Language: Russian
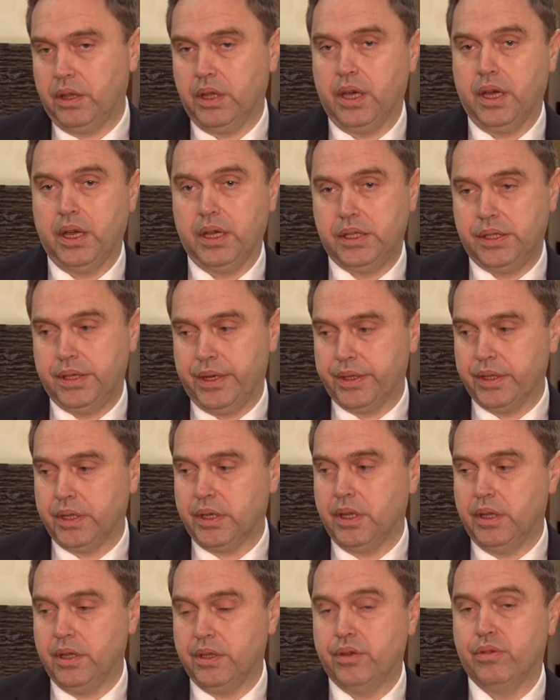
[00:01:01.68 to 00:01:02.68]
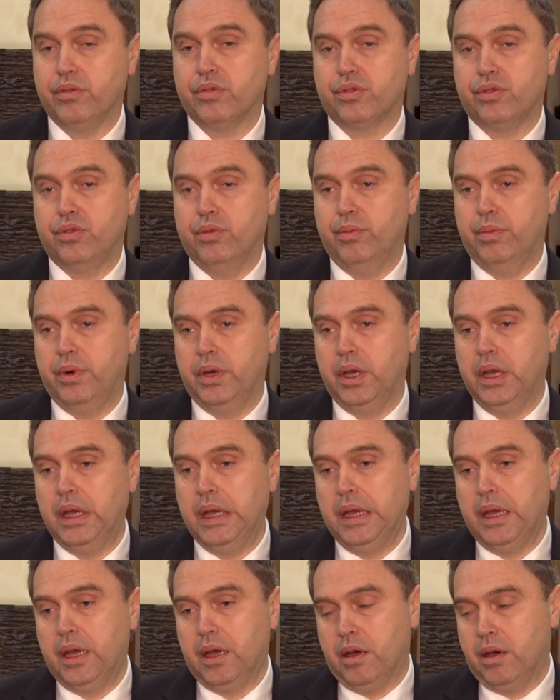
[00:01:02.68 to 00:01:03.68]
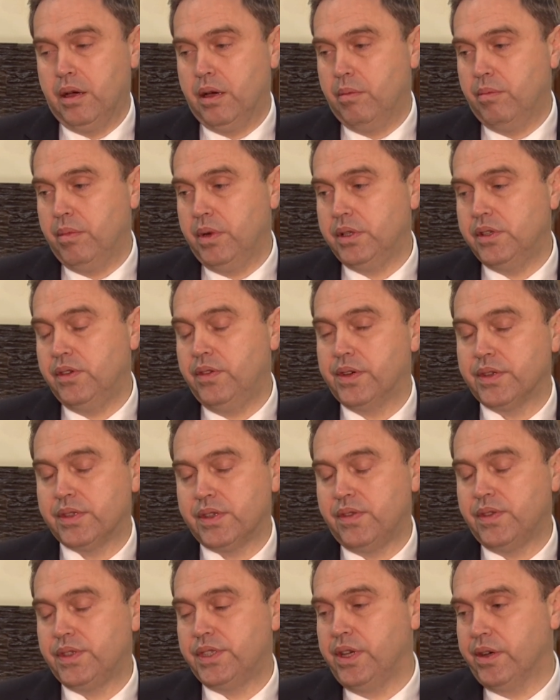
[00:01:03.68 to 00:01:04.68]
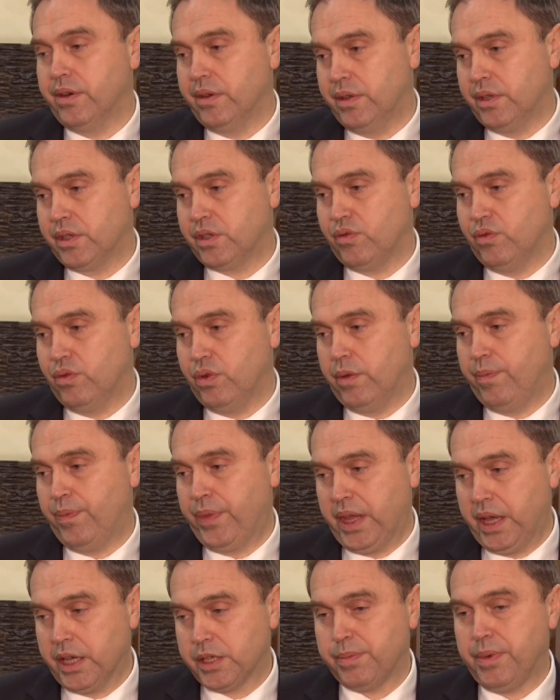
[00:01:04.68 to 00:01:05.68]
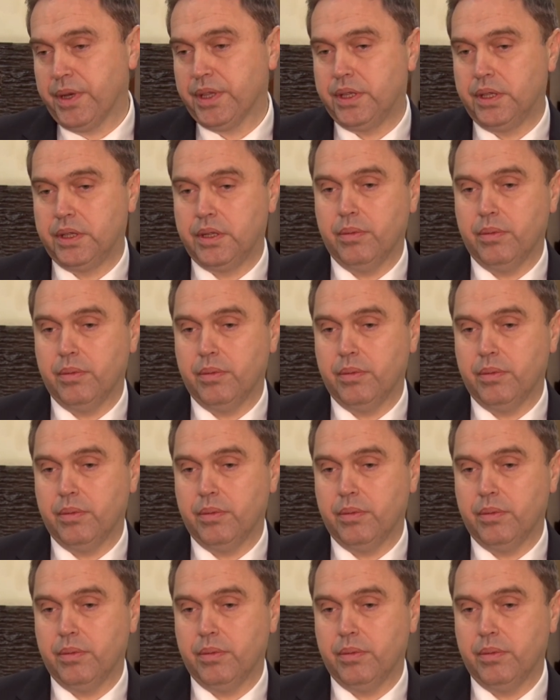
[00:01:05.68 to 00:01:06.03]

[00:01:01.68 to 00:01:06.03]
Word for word: на эти рынки для того, чтобы а, мы диверсифицировали свой экспорт.